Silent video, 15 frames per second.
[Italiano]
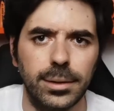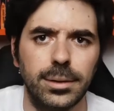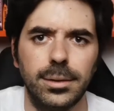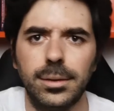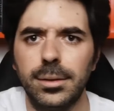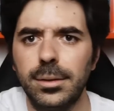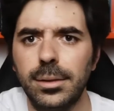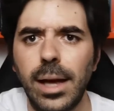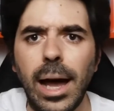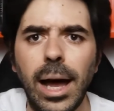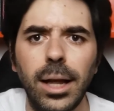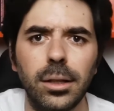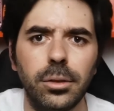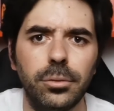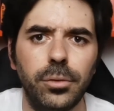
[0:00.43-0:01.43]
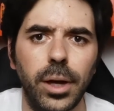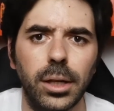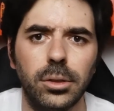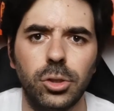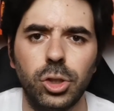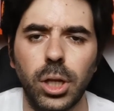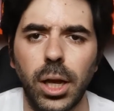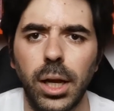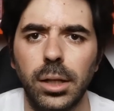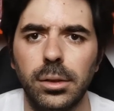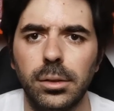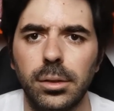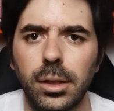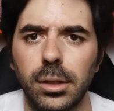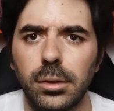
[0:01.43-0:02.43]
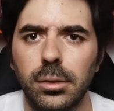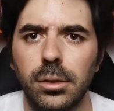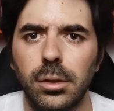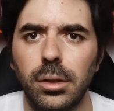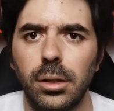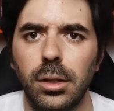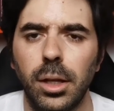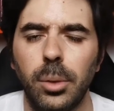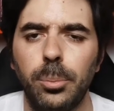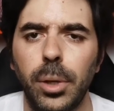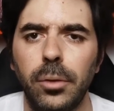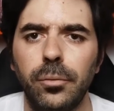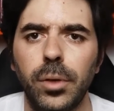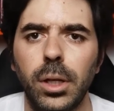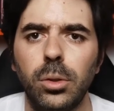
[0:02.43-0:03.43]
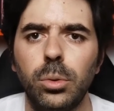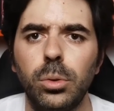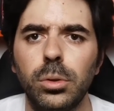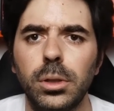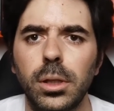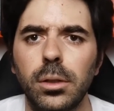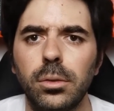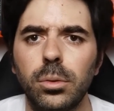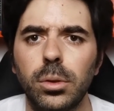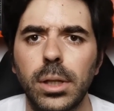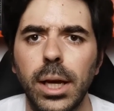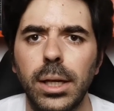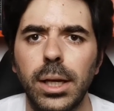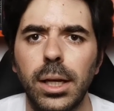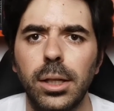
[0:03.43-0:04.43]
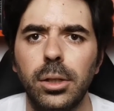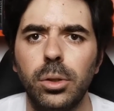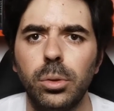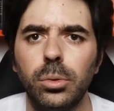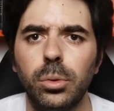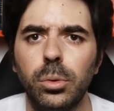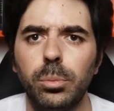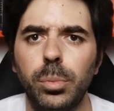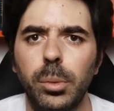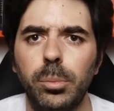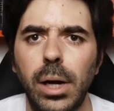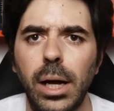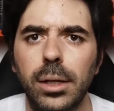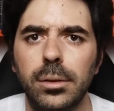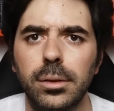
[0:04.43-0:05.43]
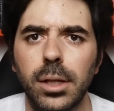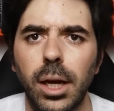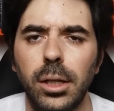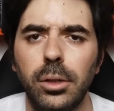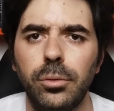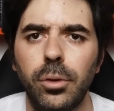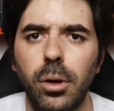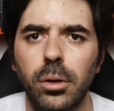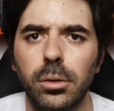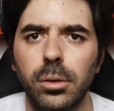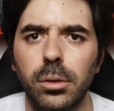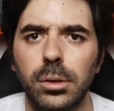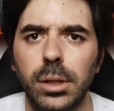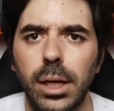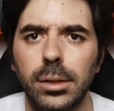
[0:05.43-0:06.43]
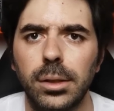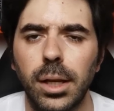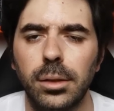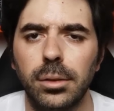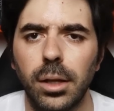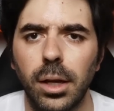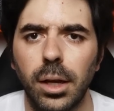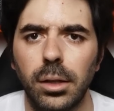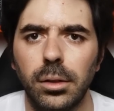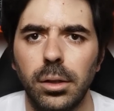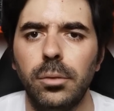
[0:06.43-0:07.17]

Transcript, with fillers: Salve gente e benvenuti sul canale YouTube Max California 86.